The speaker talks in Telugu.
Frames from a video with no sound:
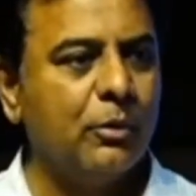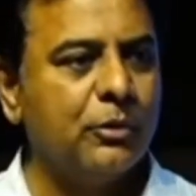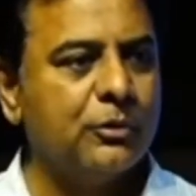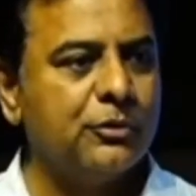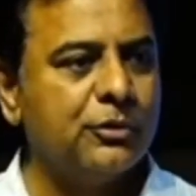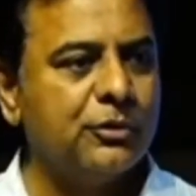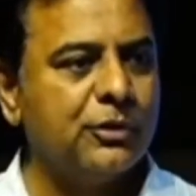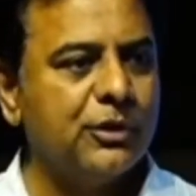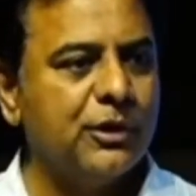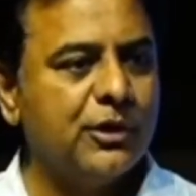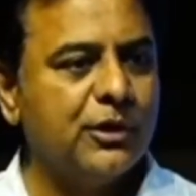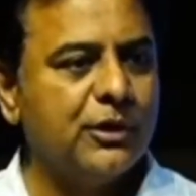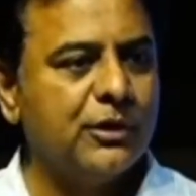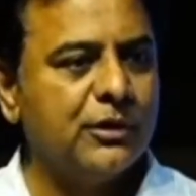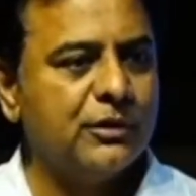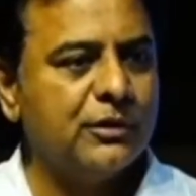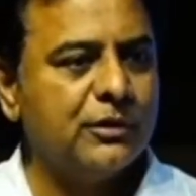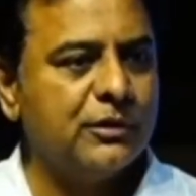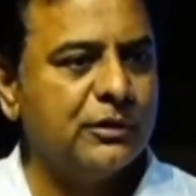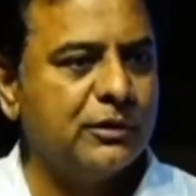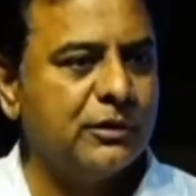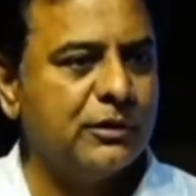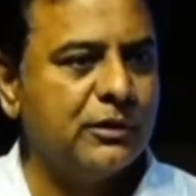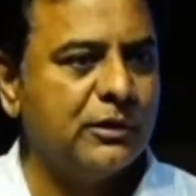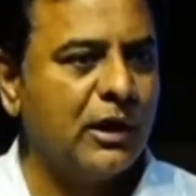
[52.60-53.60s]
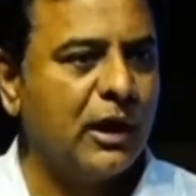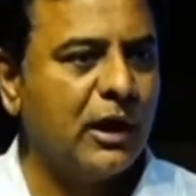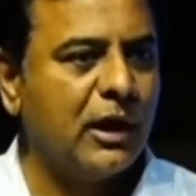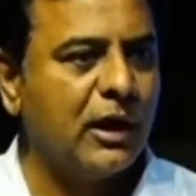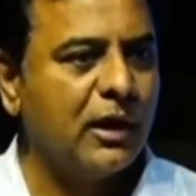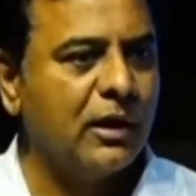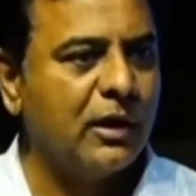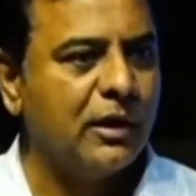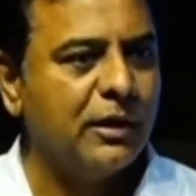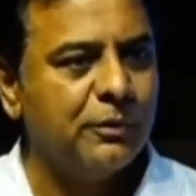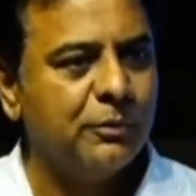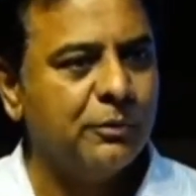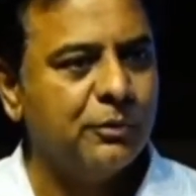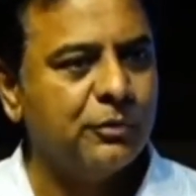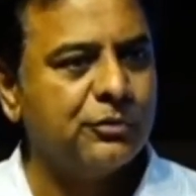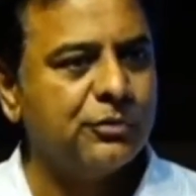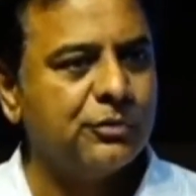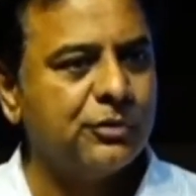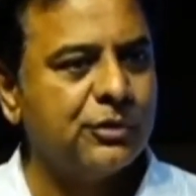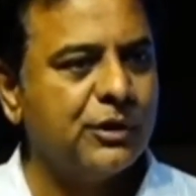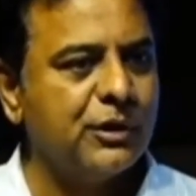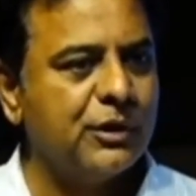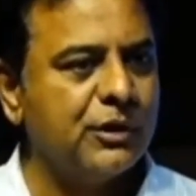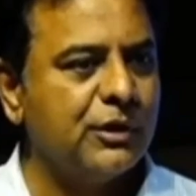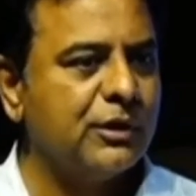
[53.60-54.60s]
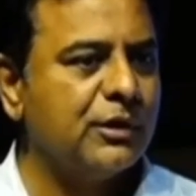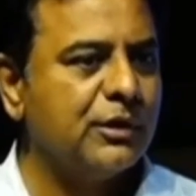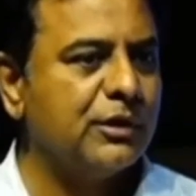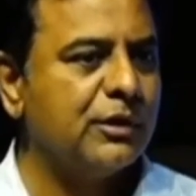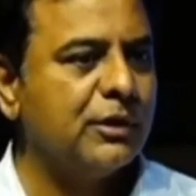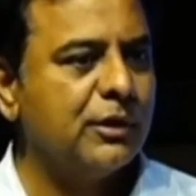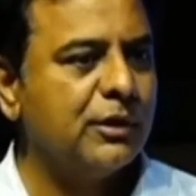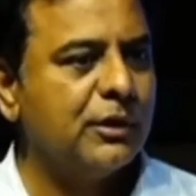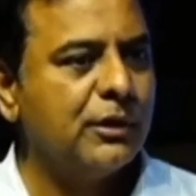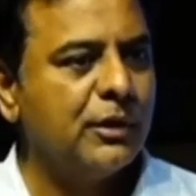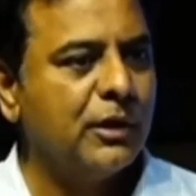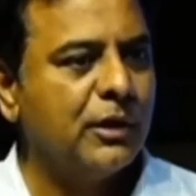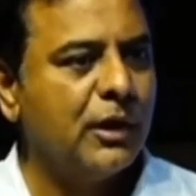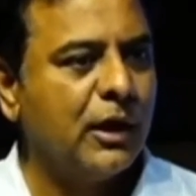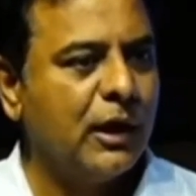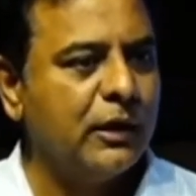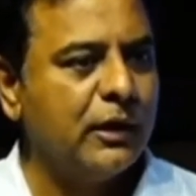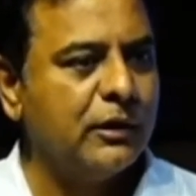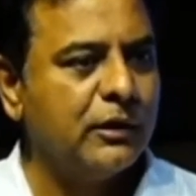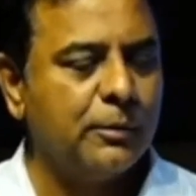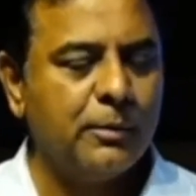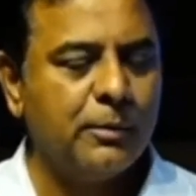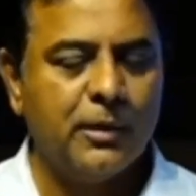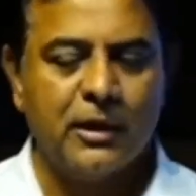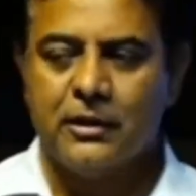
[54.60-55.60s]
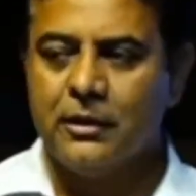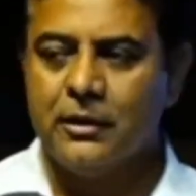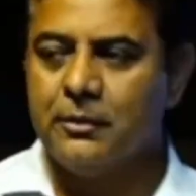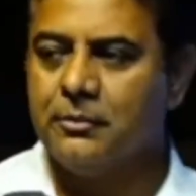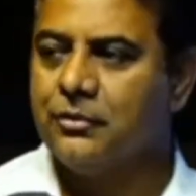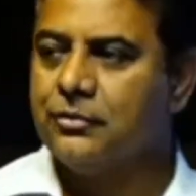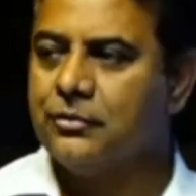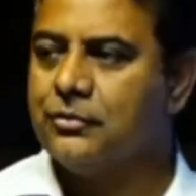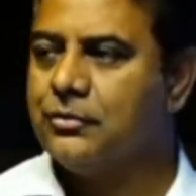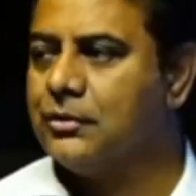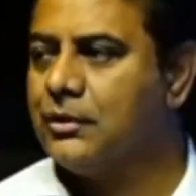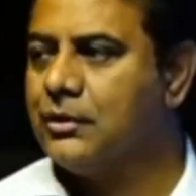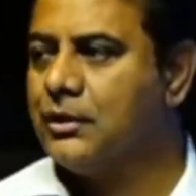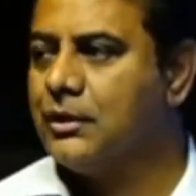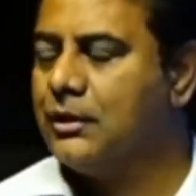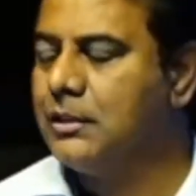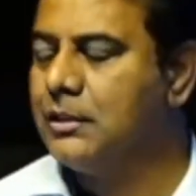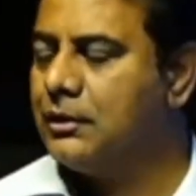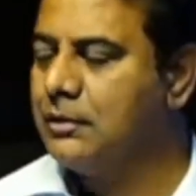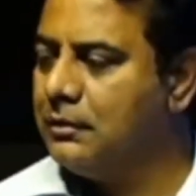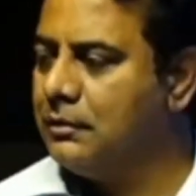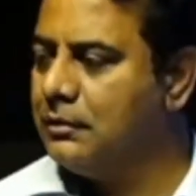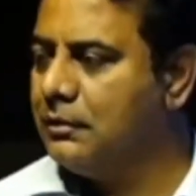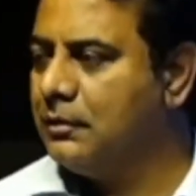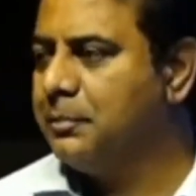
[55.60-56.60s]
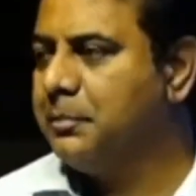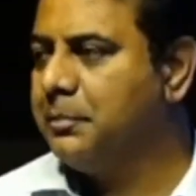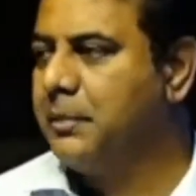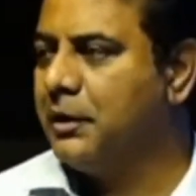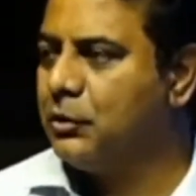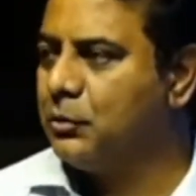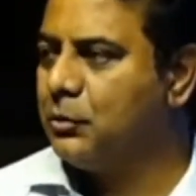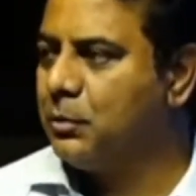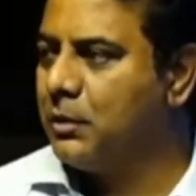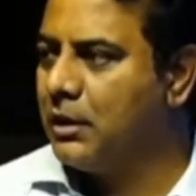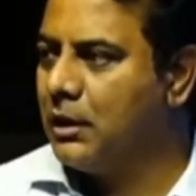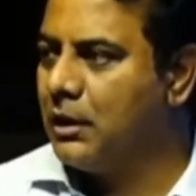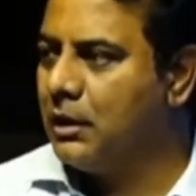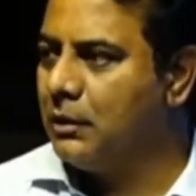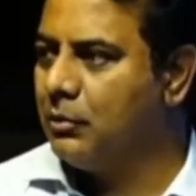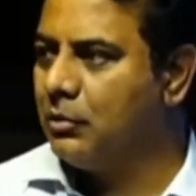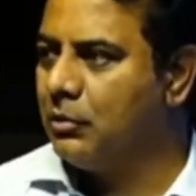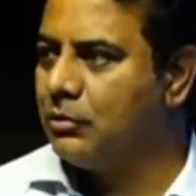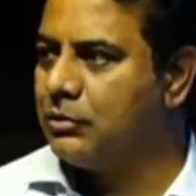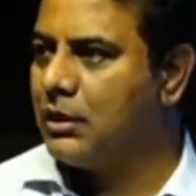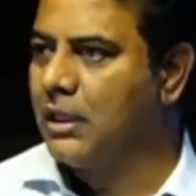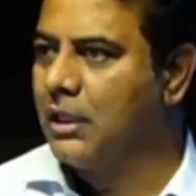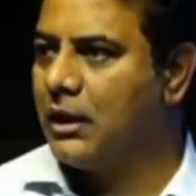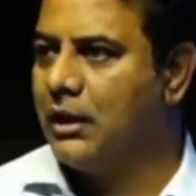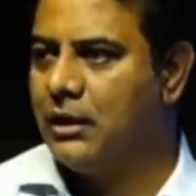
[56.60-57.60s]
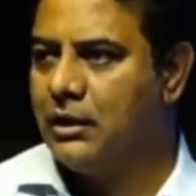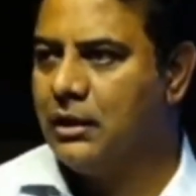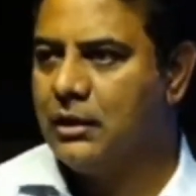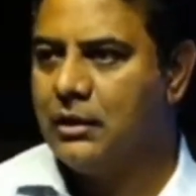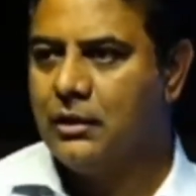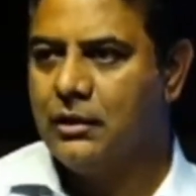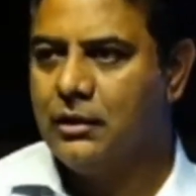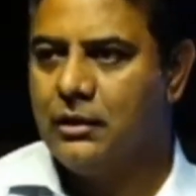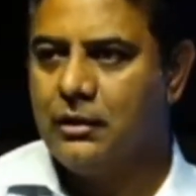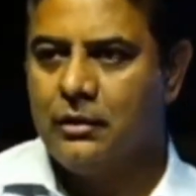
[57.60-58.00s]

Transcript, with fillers: ఏమవుతుంది తెలంగాణ ఏమవుతుంది హైదరాబాద్ ఏమవుతుంది పెట్టుబడులు ఏమవుతాయి